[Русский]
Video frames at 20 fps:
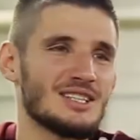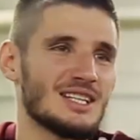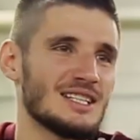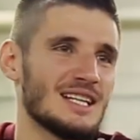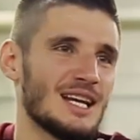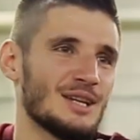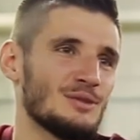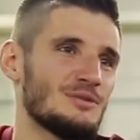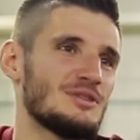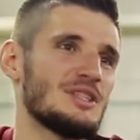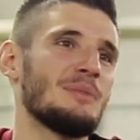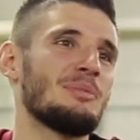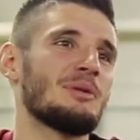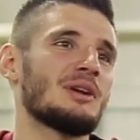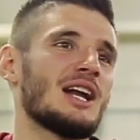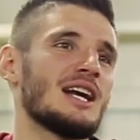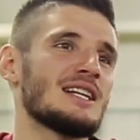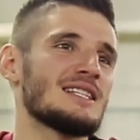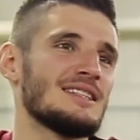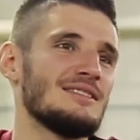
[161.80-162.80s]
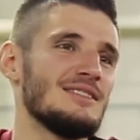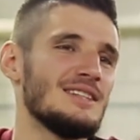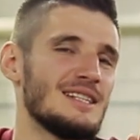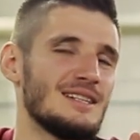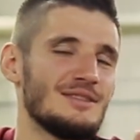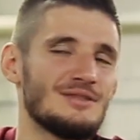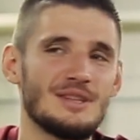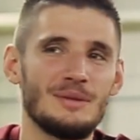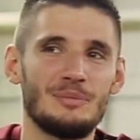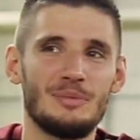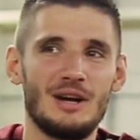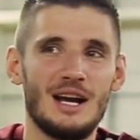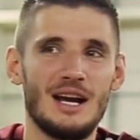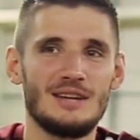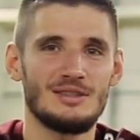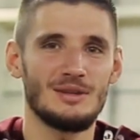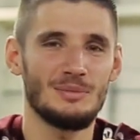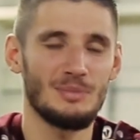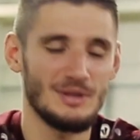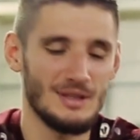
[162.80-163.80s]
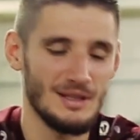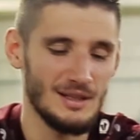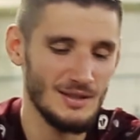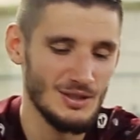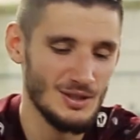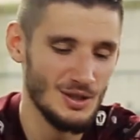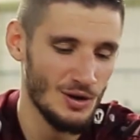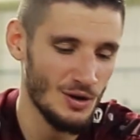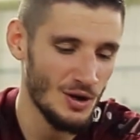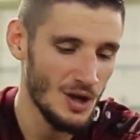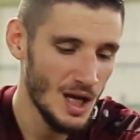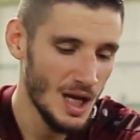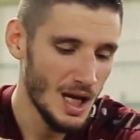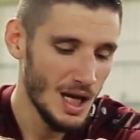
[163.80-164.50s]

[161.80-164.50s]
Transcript: сказать. Ну, все прекрасно видели, все показывали по телевизору.